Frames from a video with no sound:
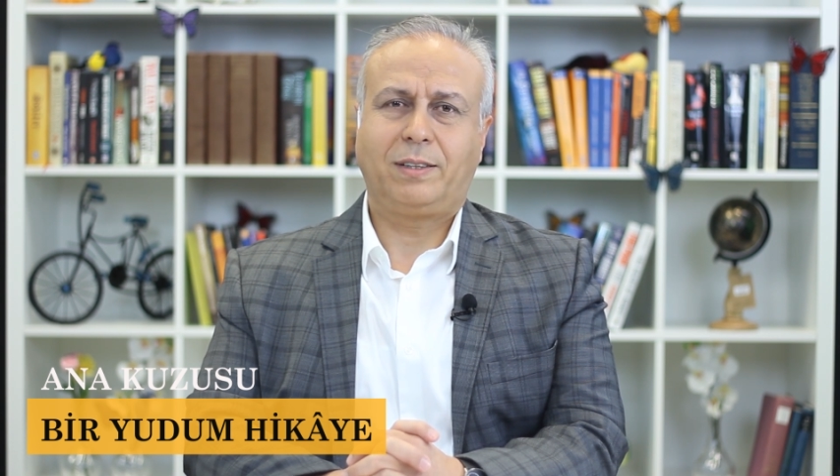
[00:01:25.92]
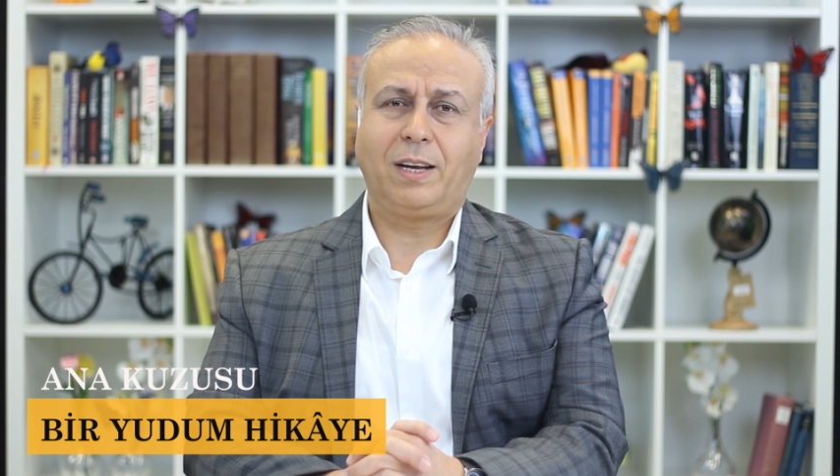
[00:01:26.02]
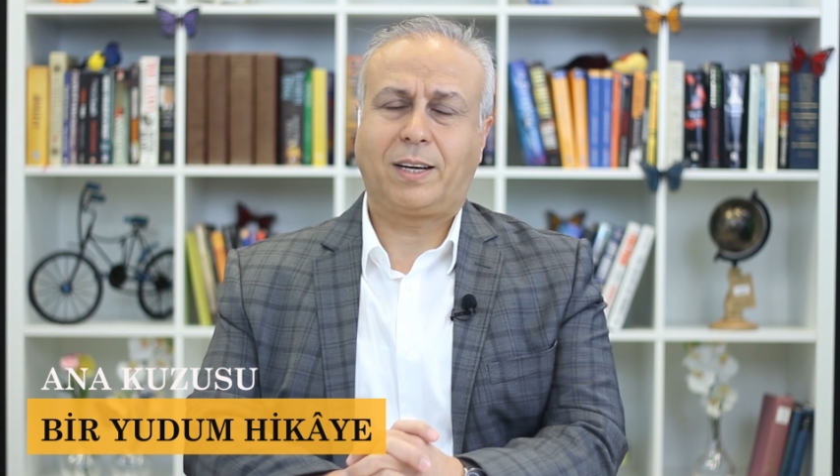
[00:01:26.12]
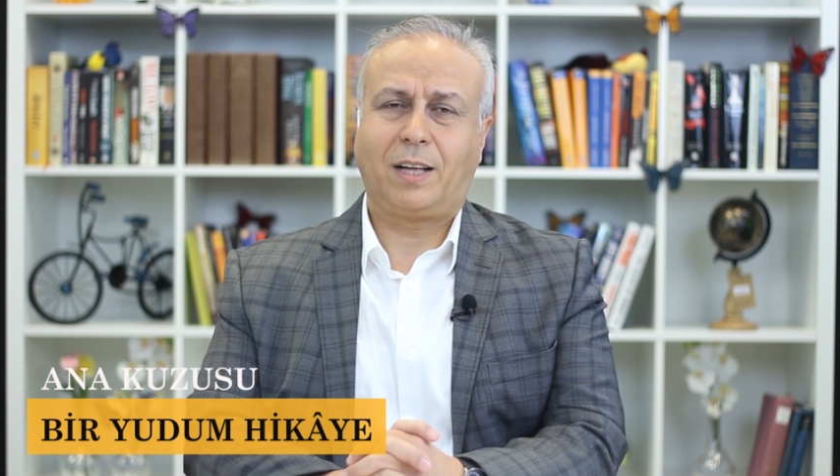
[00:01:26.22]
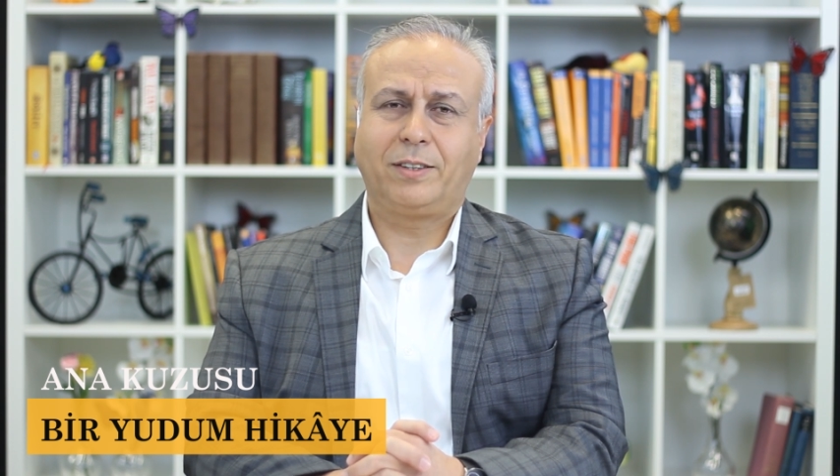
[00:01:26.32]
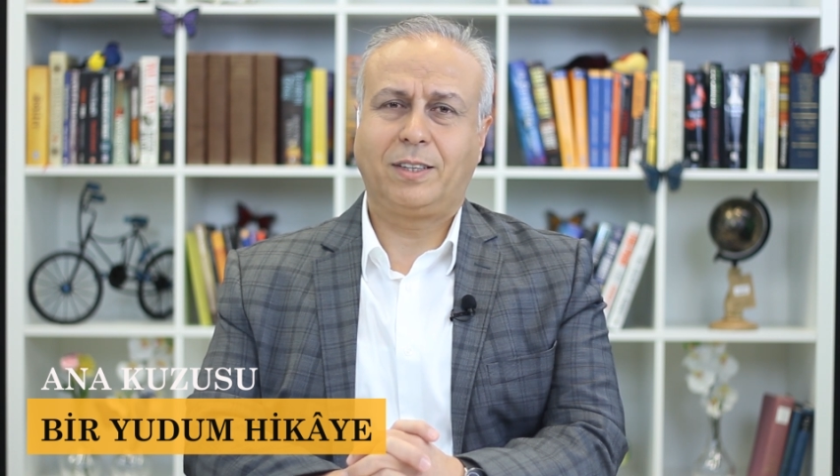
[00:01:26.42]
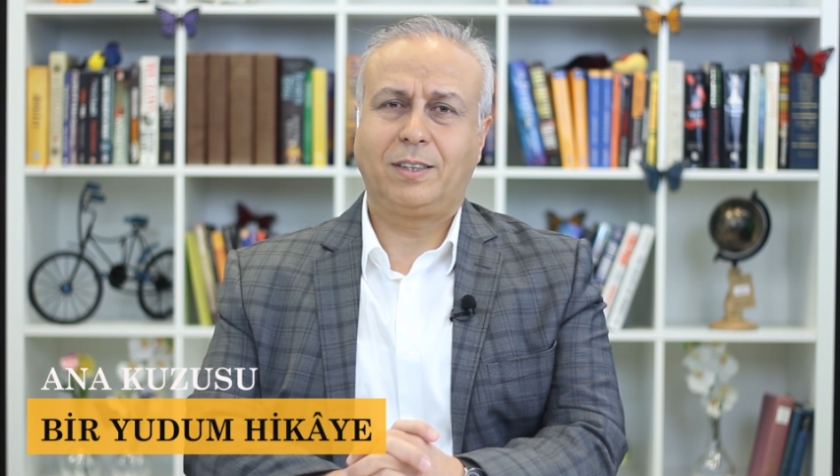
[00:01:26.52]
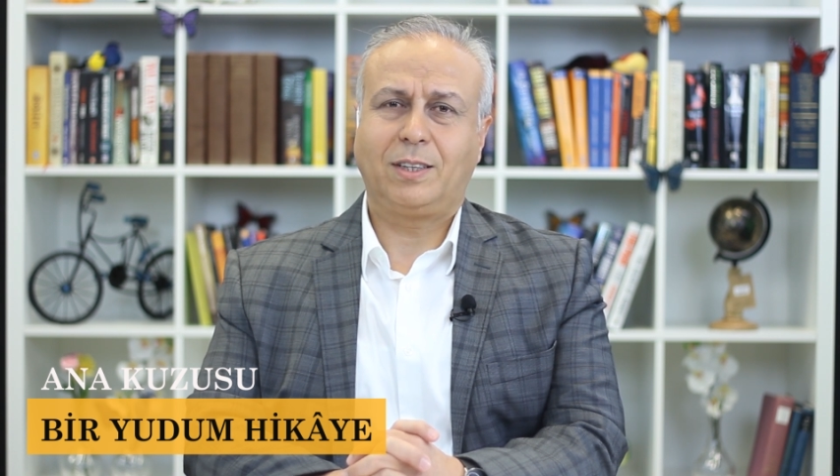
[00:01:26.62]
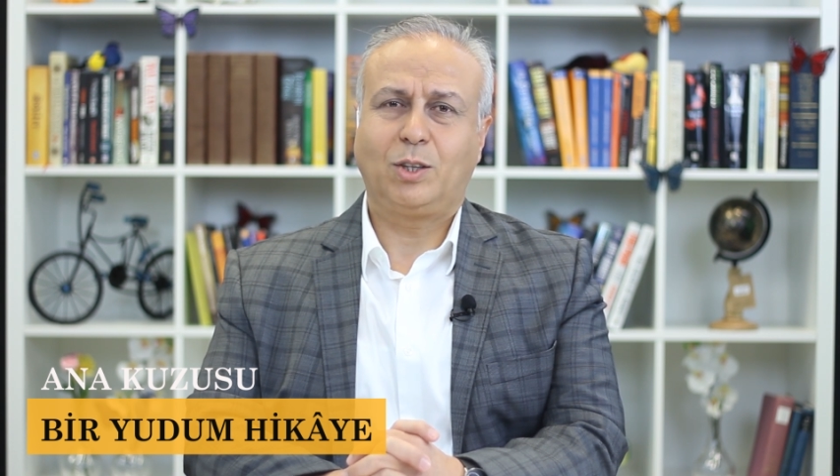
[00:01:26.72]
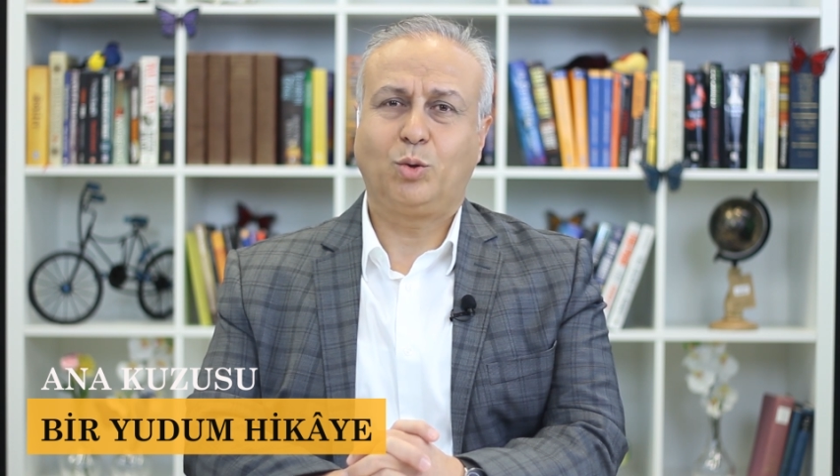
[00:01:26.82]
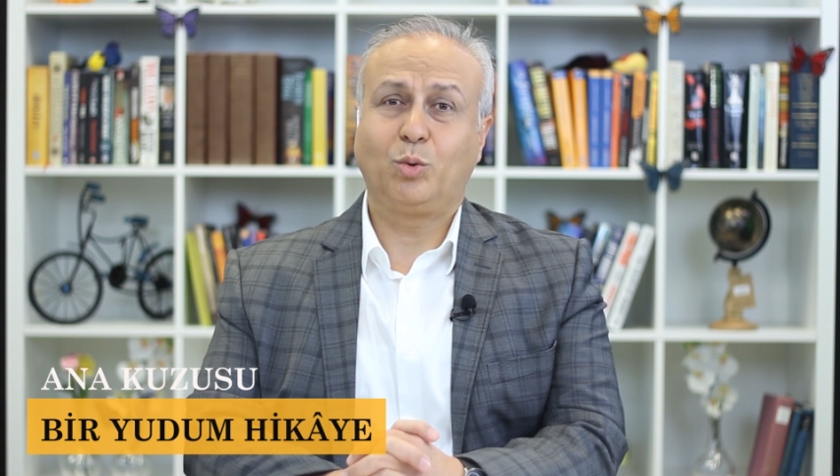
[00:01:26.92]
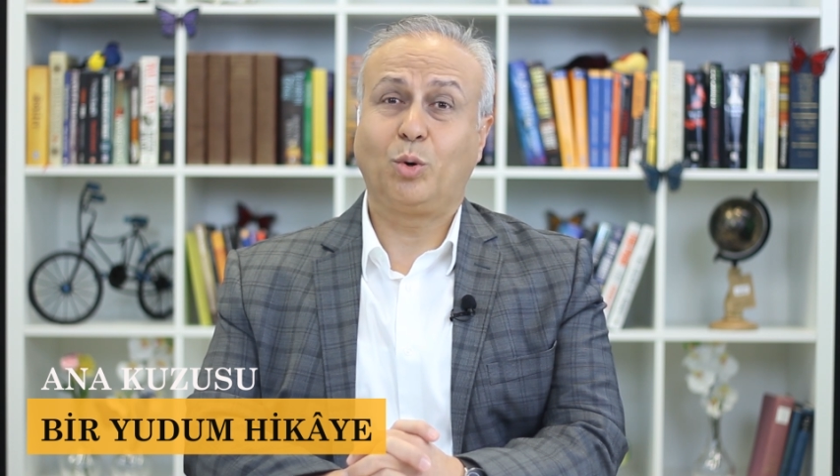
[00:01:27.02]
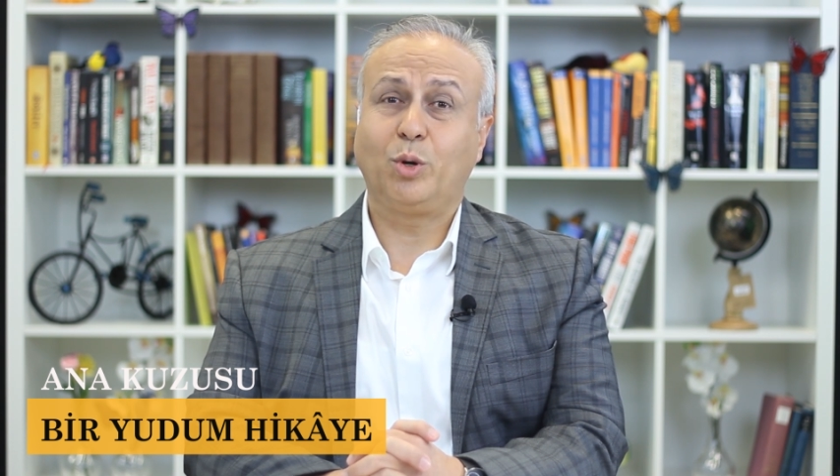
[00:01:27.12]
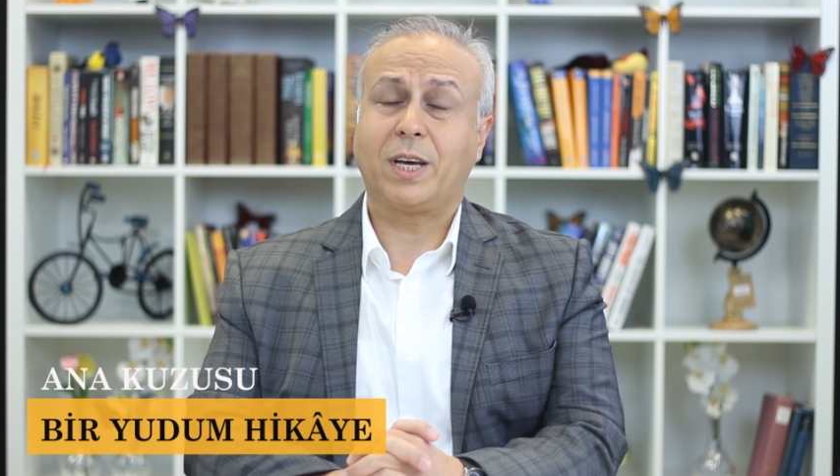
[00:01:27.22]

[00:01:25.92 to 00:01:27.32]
Delikanlının nurlu